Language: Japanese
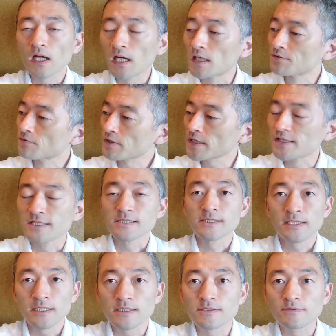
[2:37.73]
ああドライです
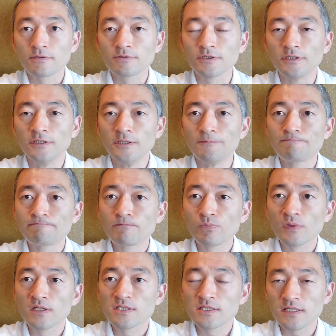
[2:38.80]
ねすごく
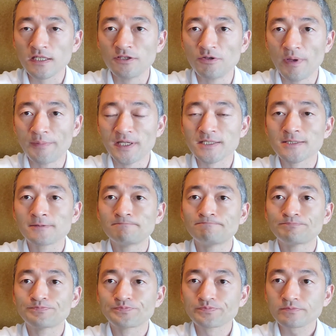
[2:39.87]
すっきり飲めます
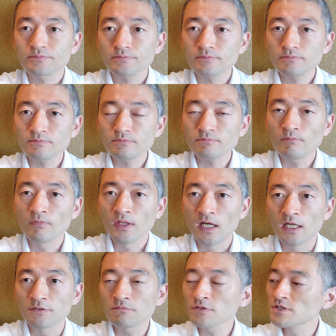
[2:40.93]

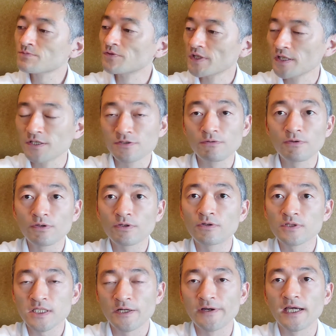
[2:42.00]
後口もね非常に
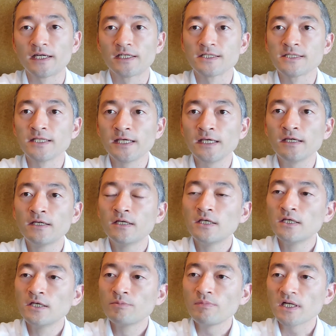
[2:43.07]
こう爽やかですね、
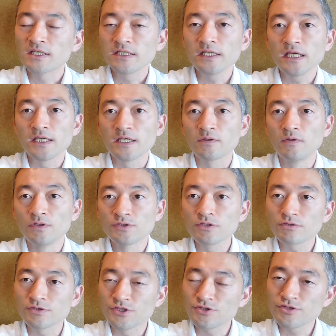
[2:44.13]
まあ綺麗にこう
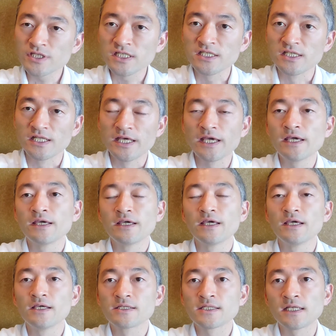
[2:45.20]
ちょっとジューシーなね、
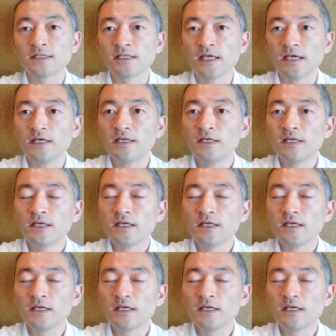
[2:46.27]
えー、酸で、